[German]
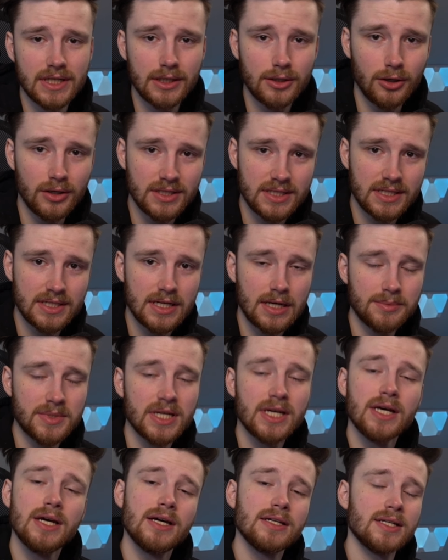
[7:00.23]
Content habt,
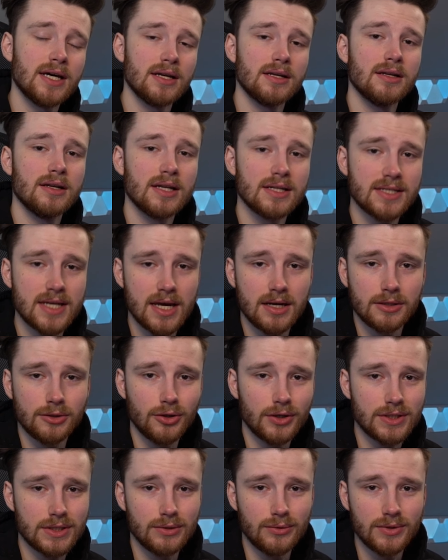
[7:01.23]
dann lasst gerne ein
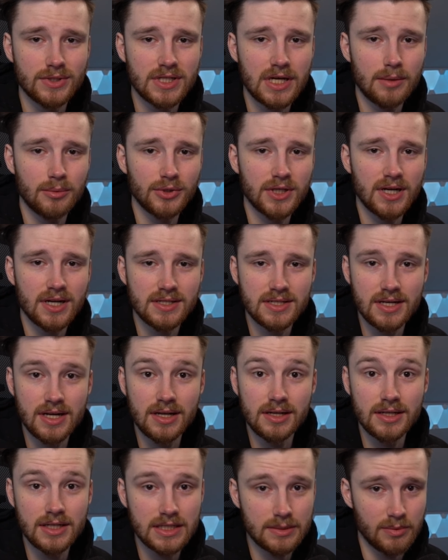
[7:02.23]
kostenloses Abo da, dass ihr dann
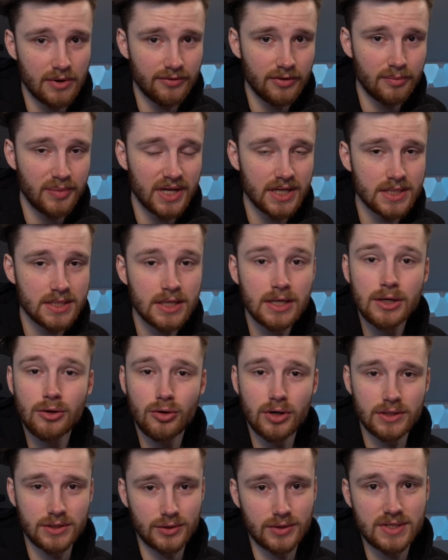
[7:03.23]
nichts mehr verpasst. Und
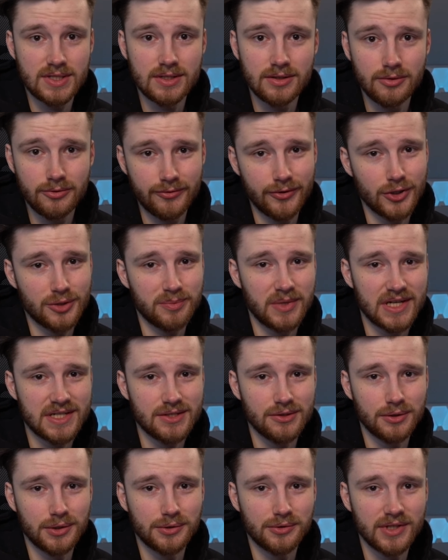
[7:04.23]
ansonsten viel Spaß in
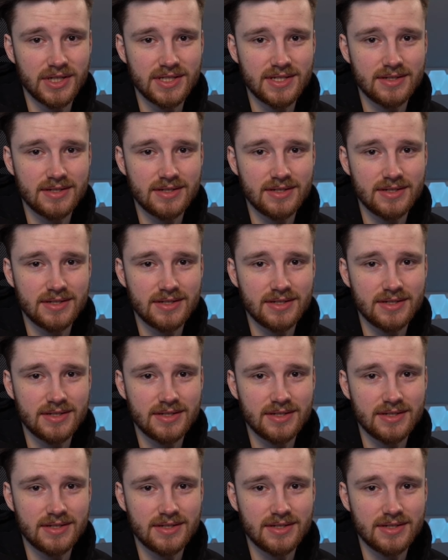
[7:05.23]
euren Raids.